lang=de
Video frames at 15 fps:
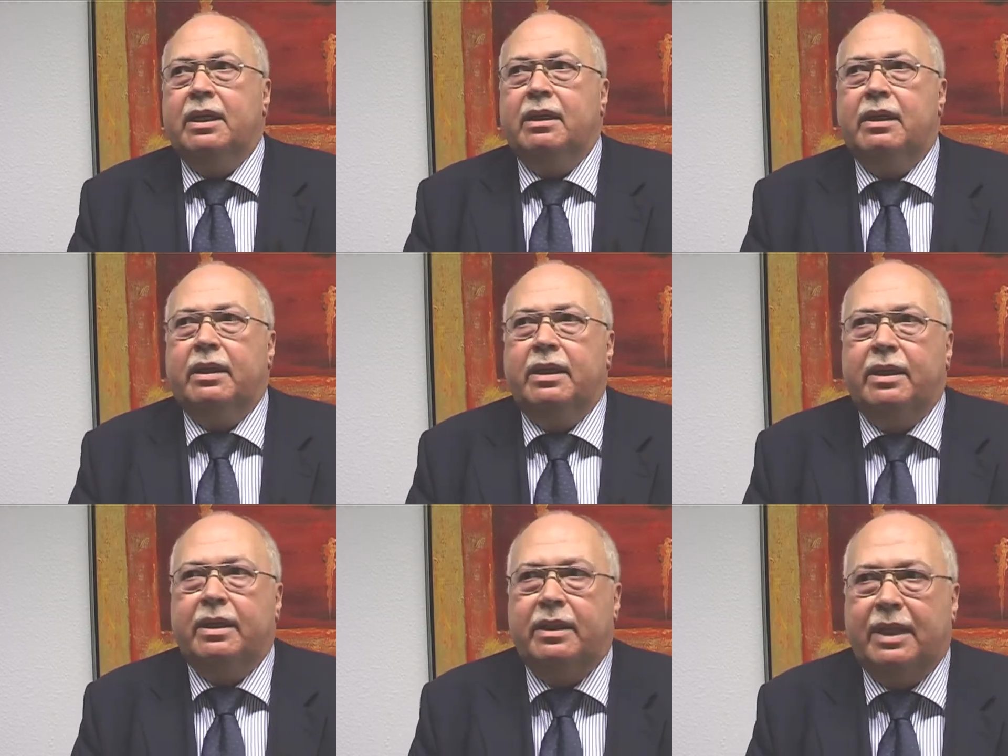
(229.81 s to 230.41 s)

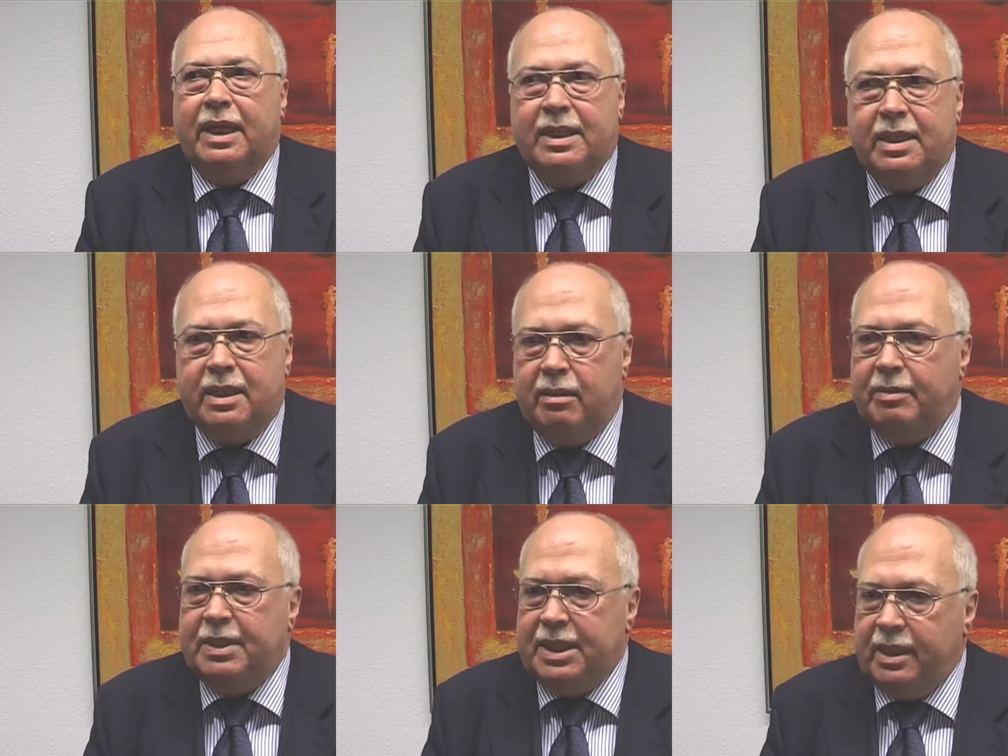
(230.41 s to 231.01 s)
Äh, das ist
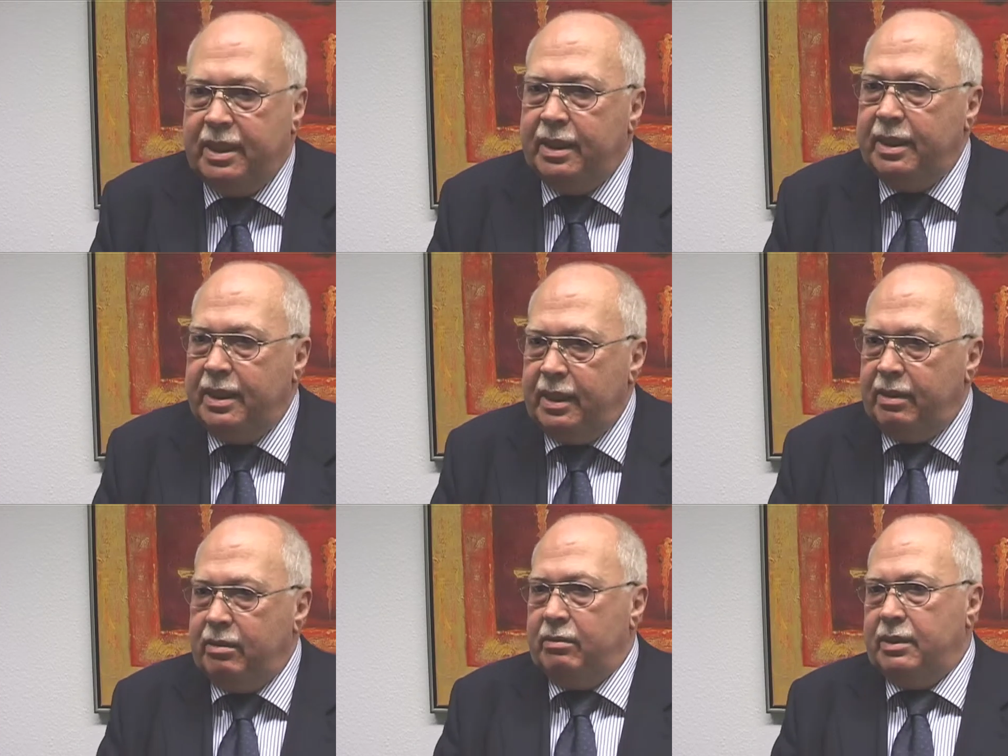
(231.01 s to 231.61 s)
aber sicher
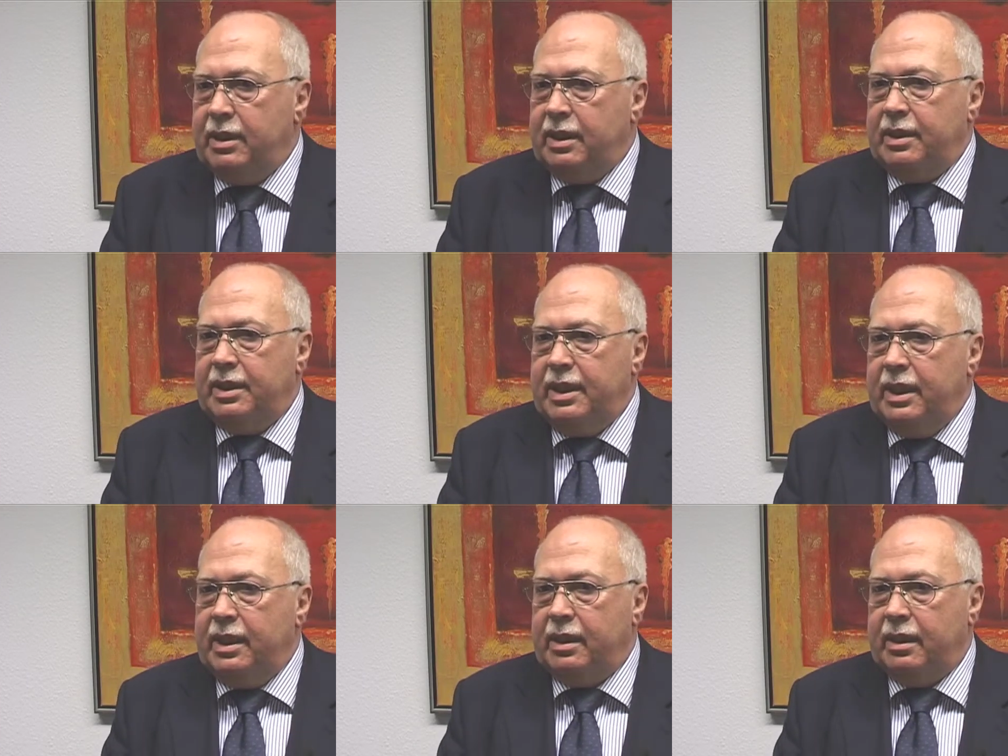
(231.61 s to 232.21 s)
nicht unser
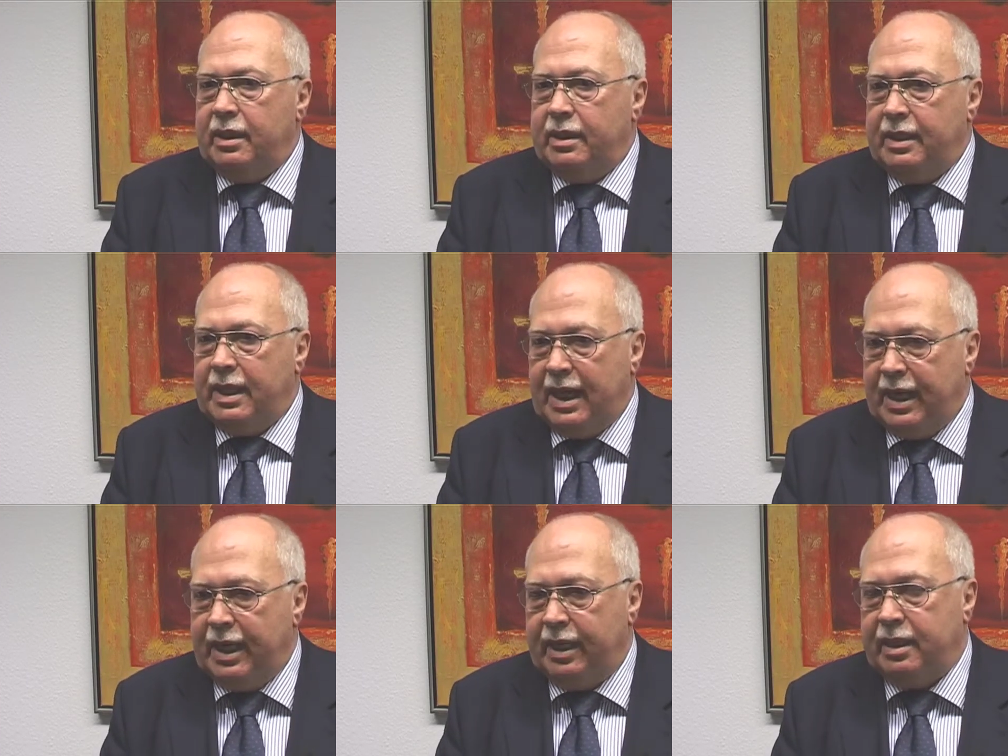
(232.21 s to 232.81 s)
Ziel.
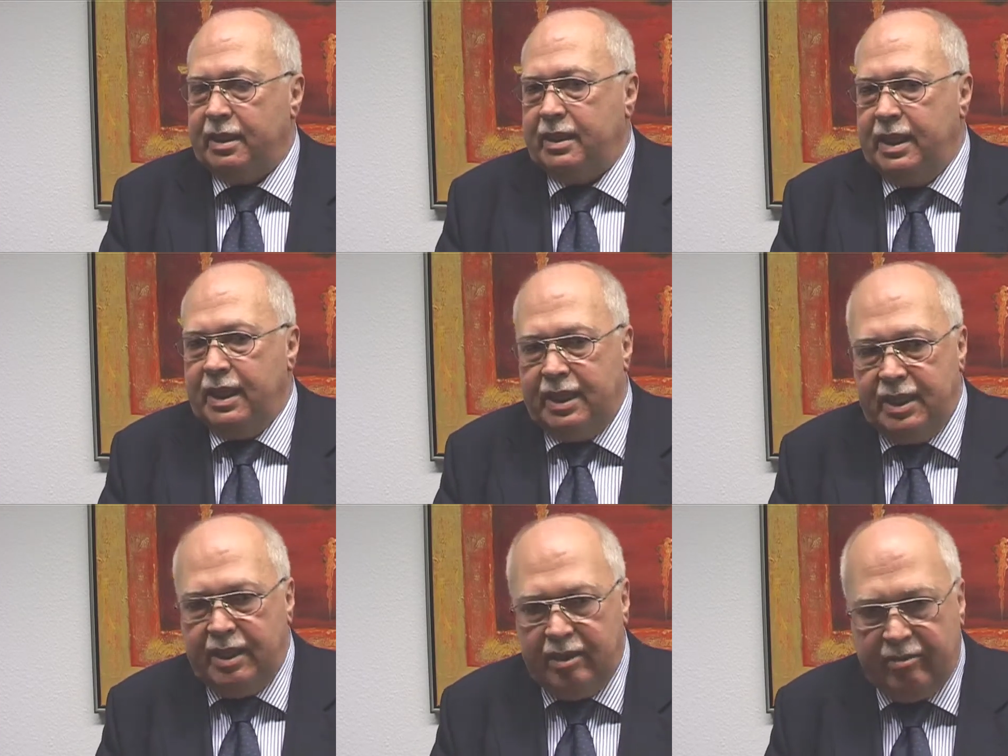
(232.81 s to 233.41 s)
Nein, es
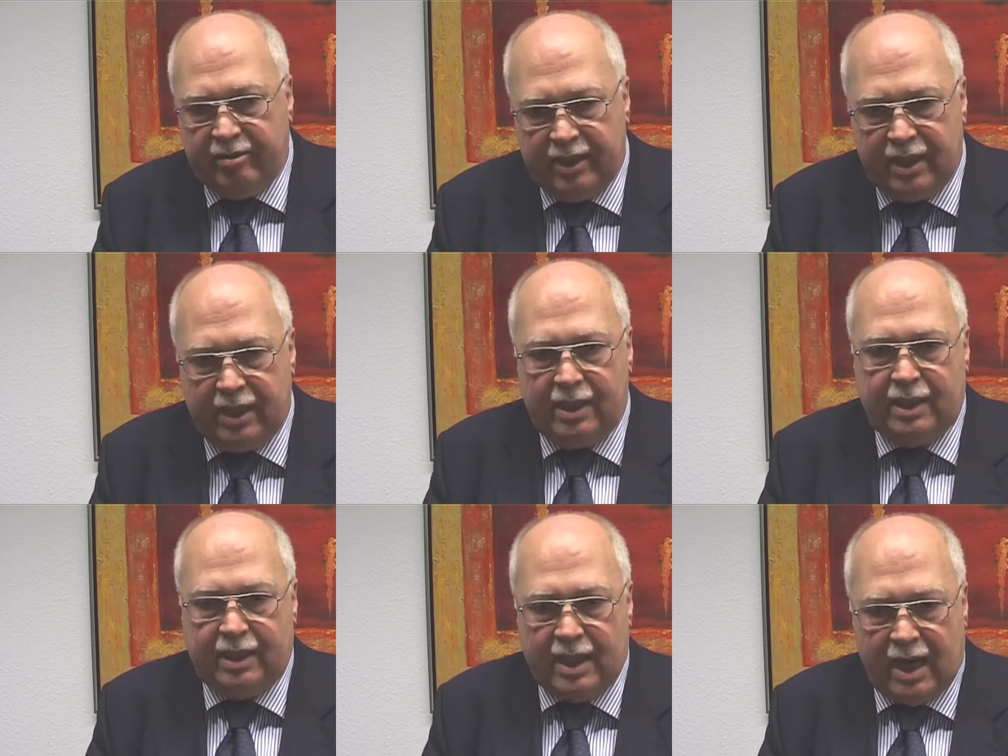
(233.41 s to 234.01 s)
geht hier
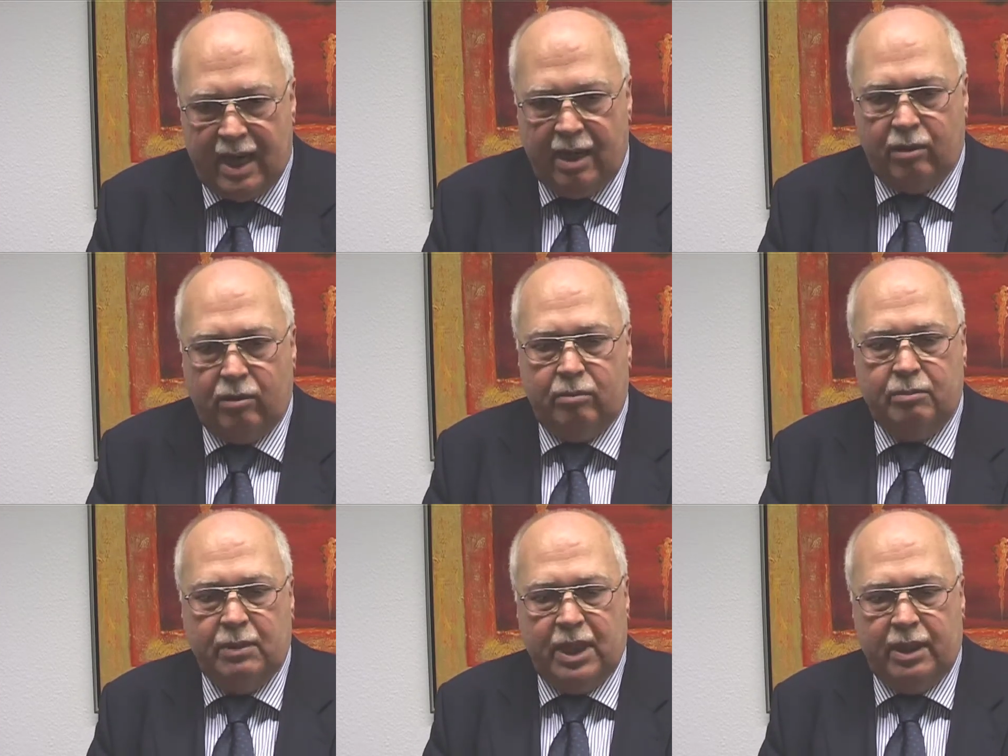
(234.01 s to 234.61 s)
wirklich
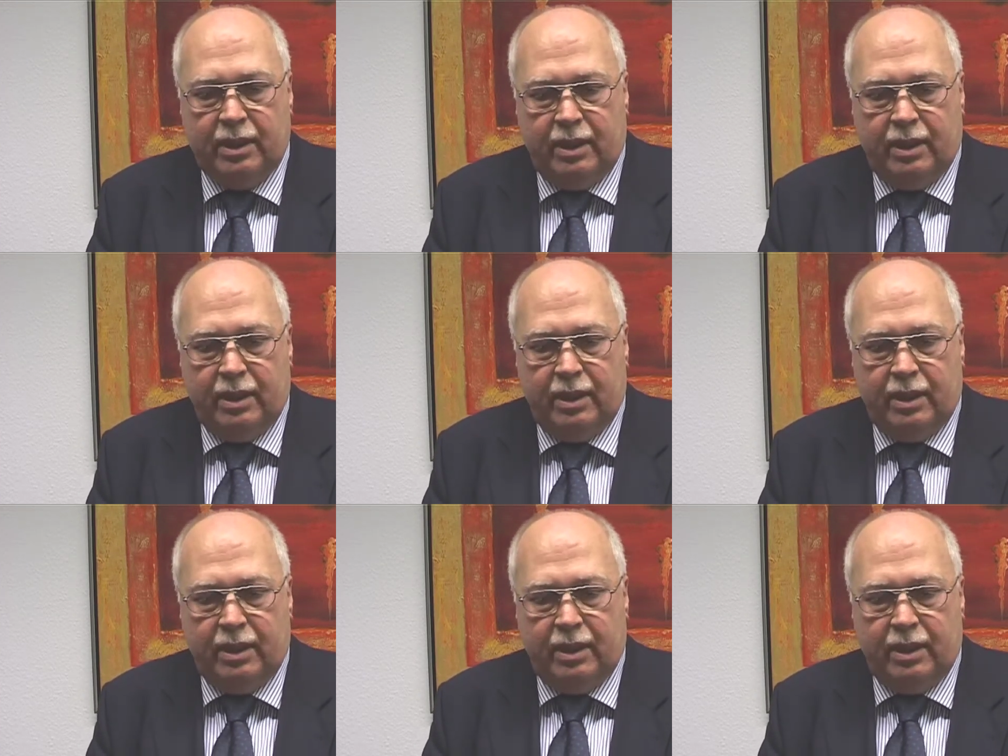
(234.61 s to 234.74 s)
darum,